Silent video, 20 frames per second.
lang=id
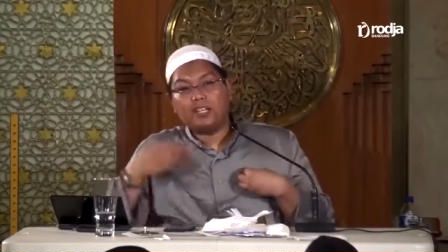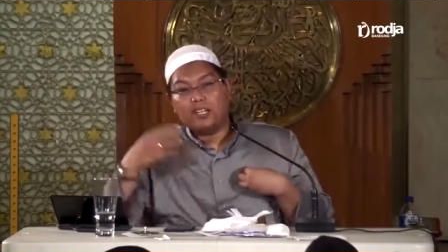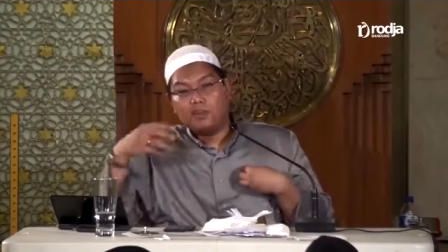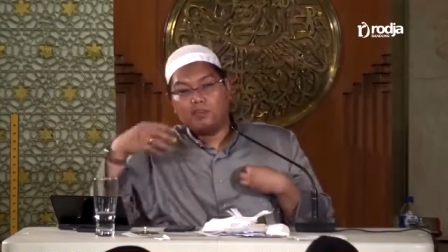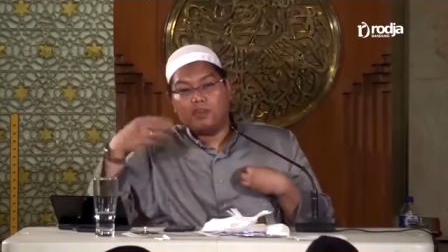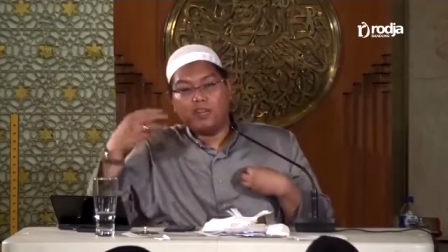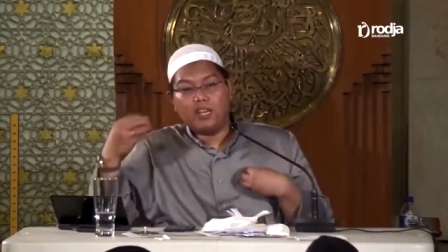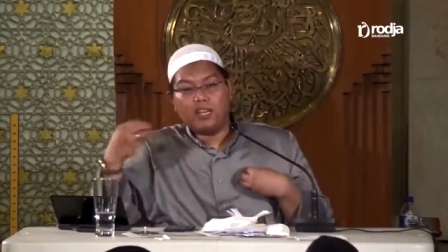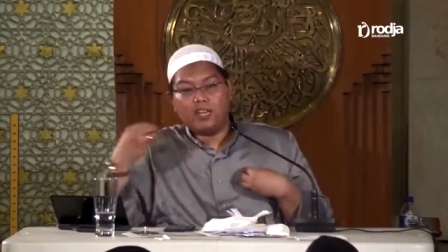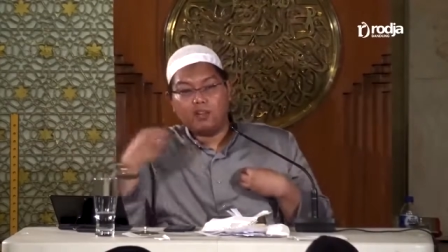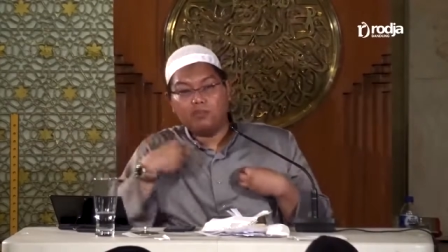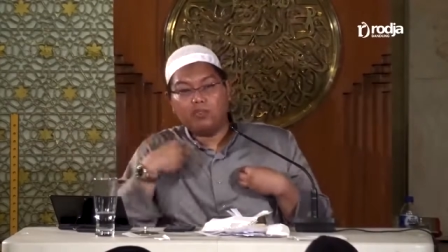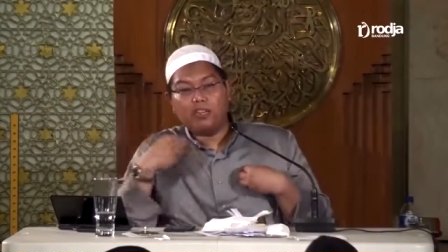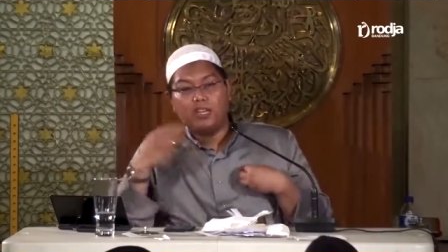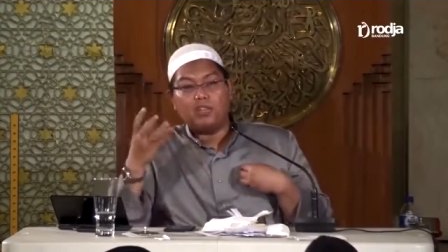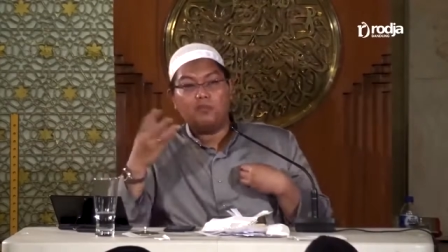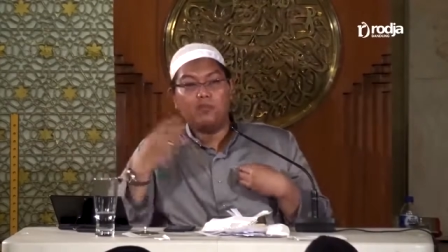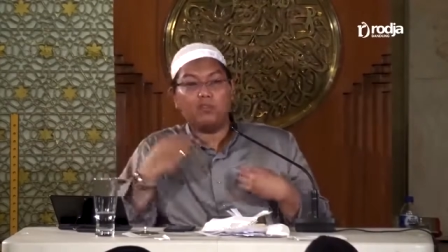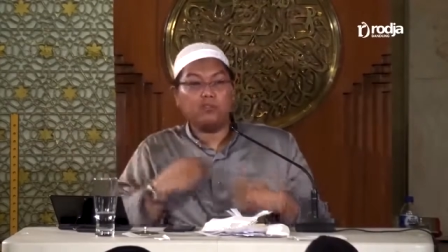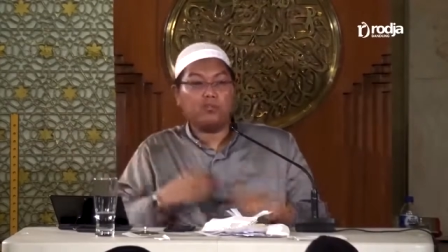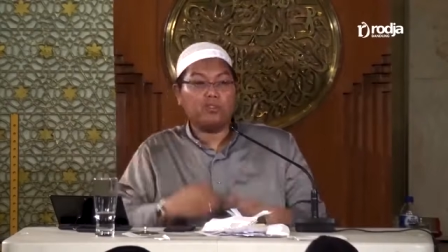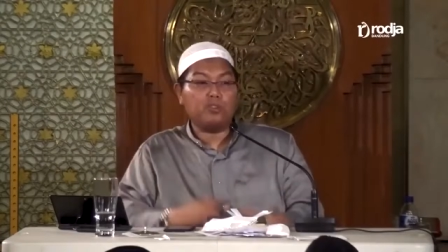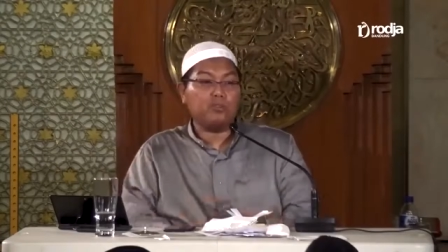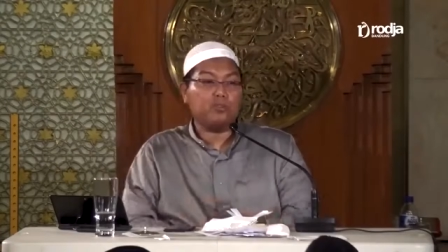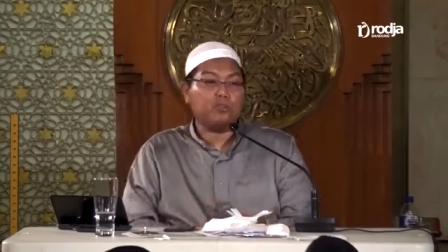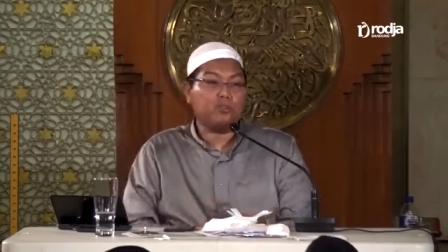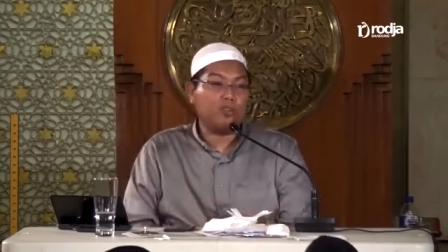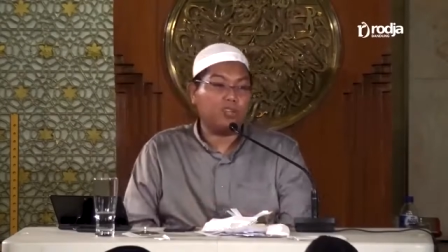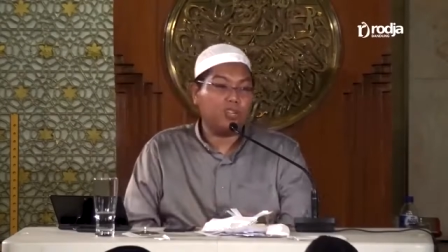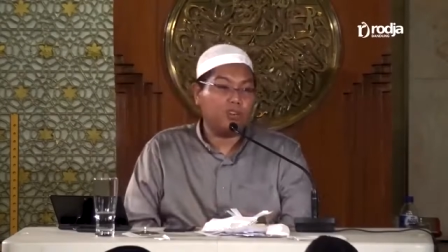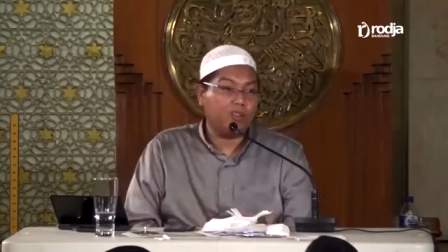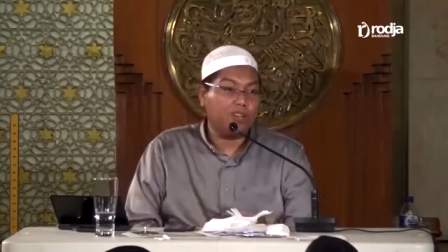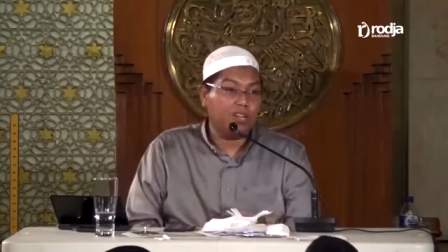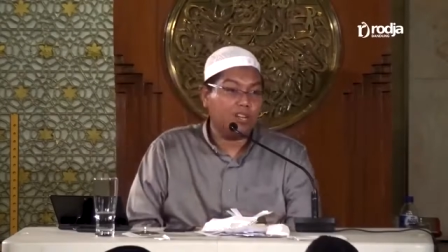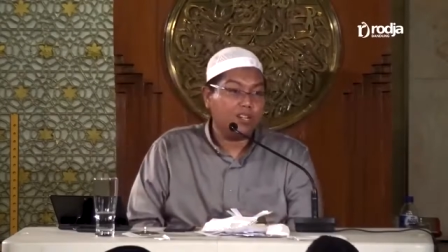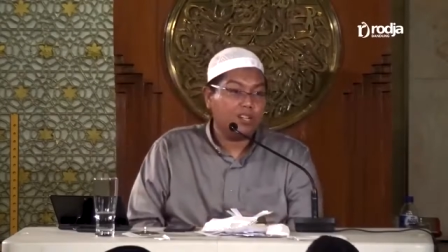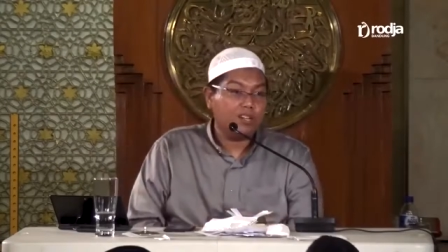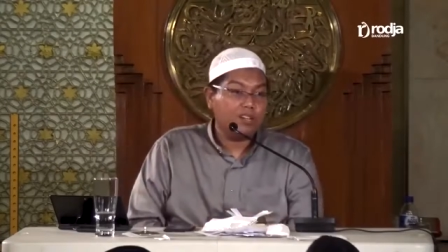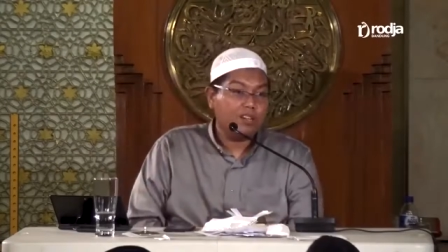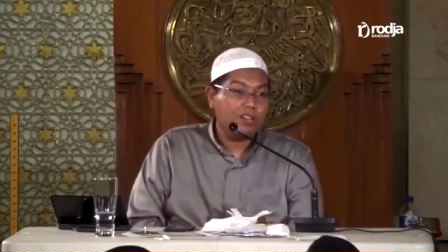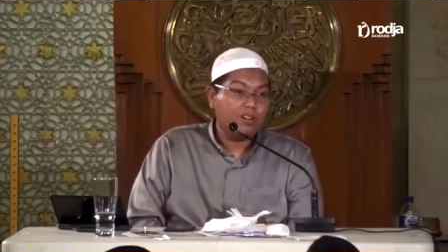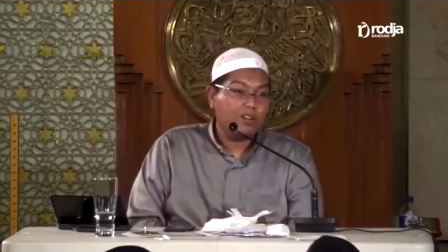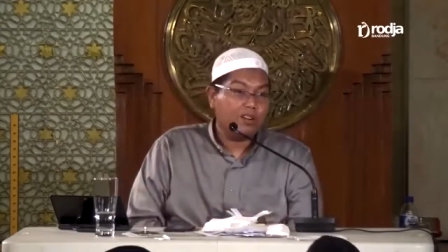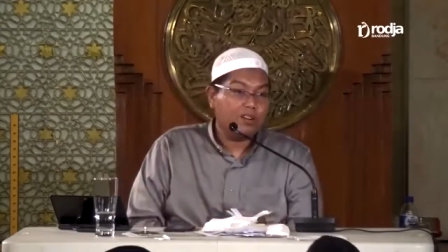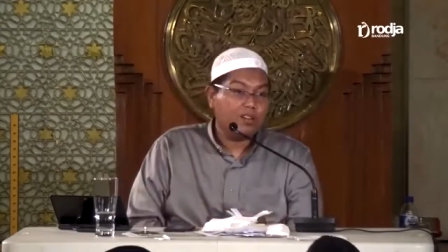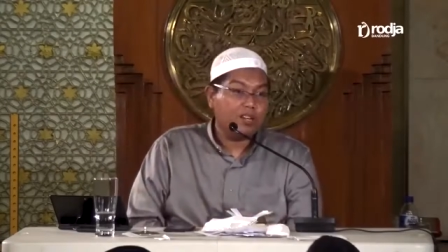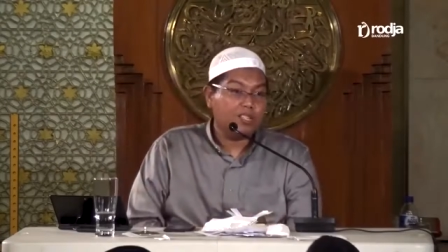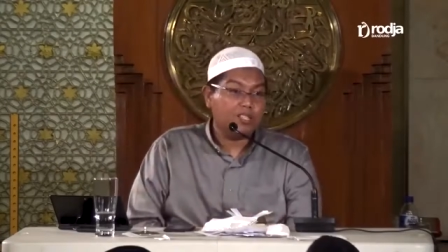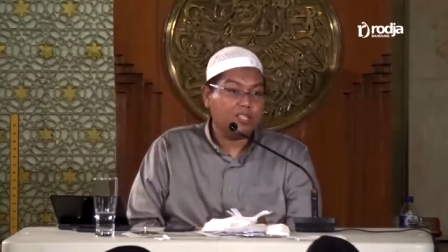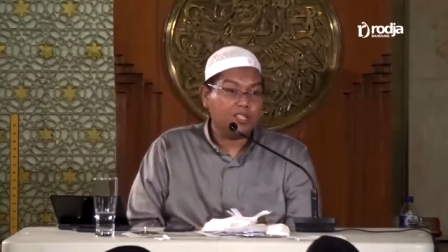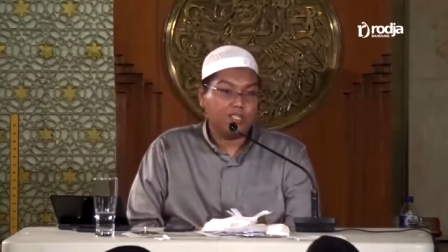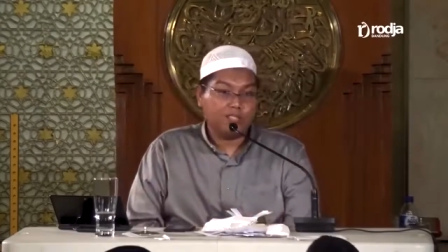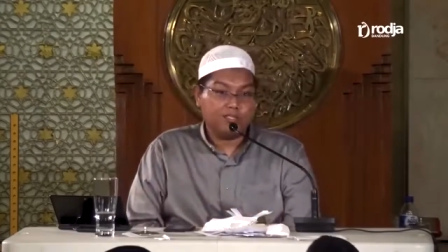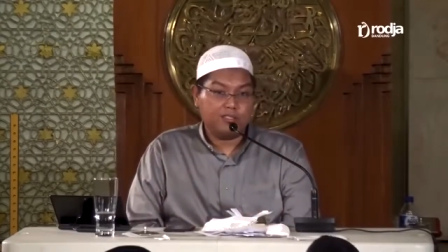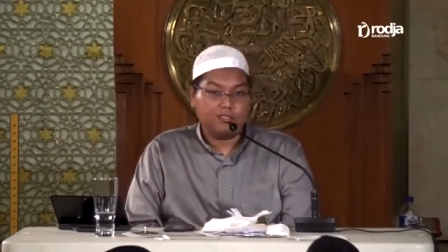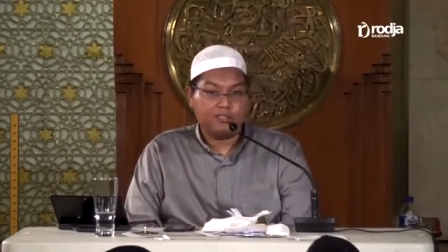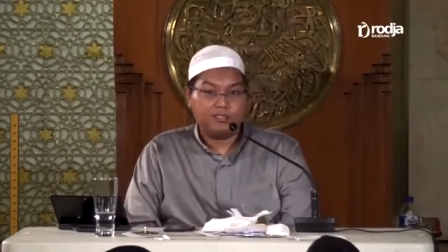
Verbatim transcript: Ke depan anda mudah dimasuki untuk oleh oleh oleh jin.